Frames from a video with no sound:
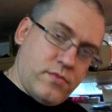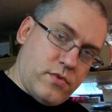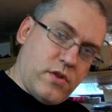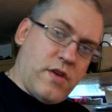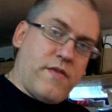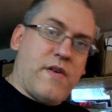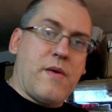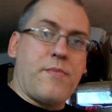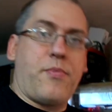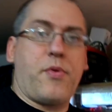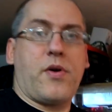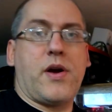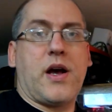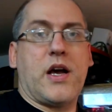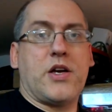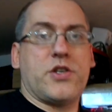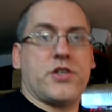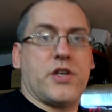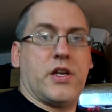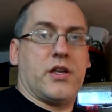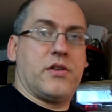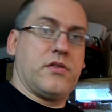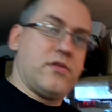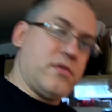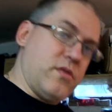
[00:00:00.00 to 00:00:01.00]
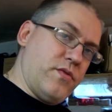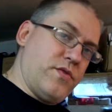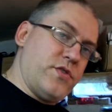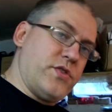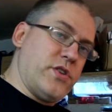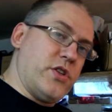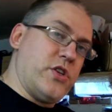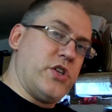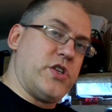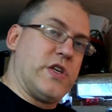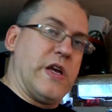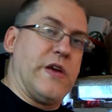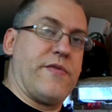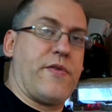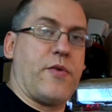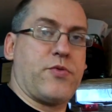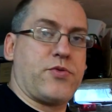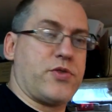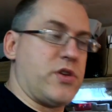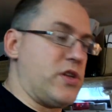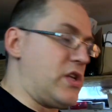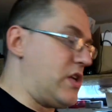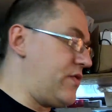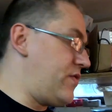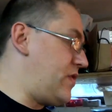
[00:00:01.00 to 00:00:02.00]
To Wam pokażę. To widzieliście w
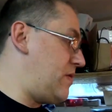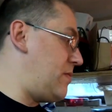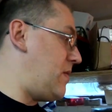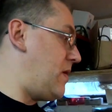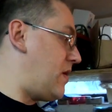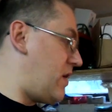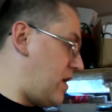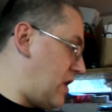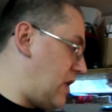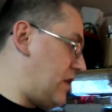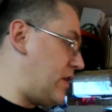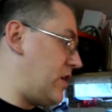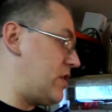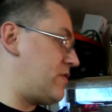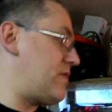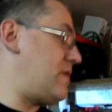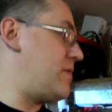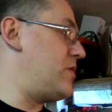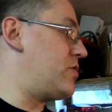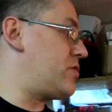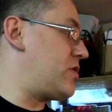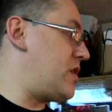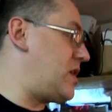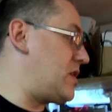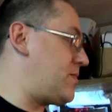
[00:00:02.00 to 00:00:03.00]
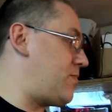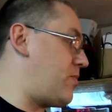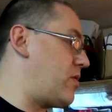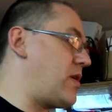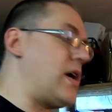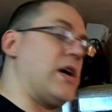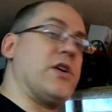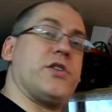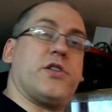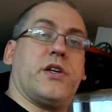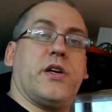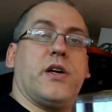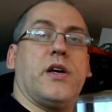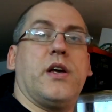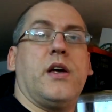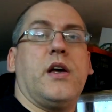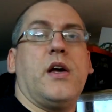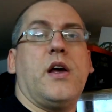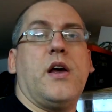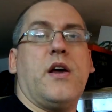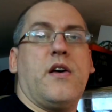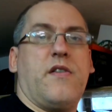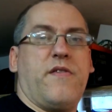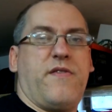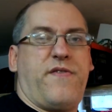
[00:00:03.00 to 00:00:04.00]
poprzednich filmach, ale też Wam jeszcze raz pokażę
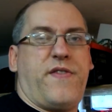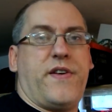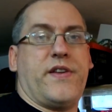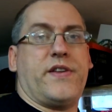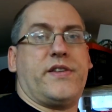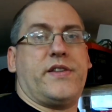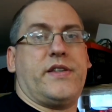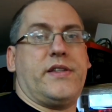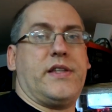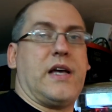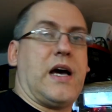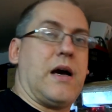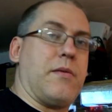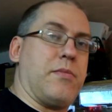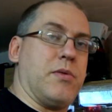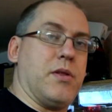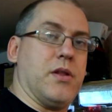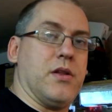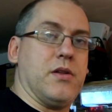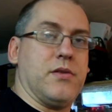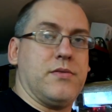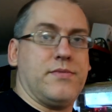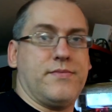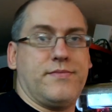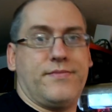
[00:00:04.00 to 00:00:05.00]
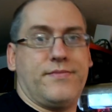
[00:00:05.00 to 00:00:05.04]
w wersji double.